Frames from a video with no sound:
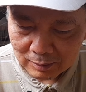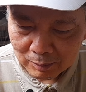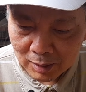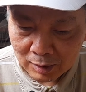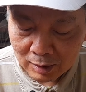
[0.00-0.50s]

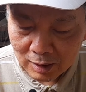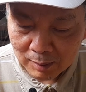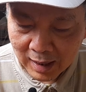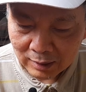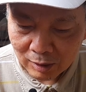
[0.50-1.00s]
mình nói cơ
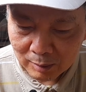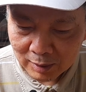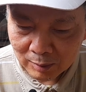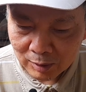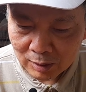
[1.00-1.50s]
bản thôi
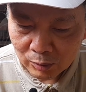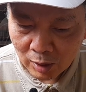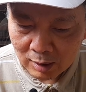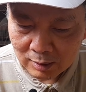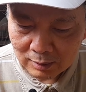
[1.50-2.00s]
mình không nói tiêu chuẩn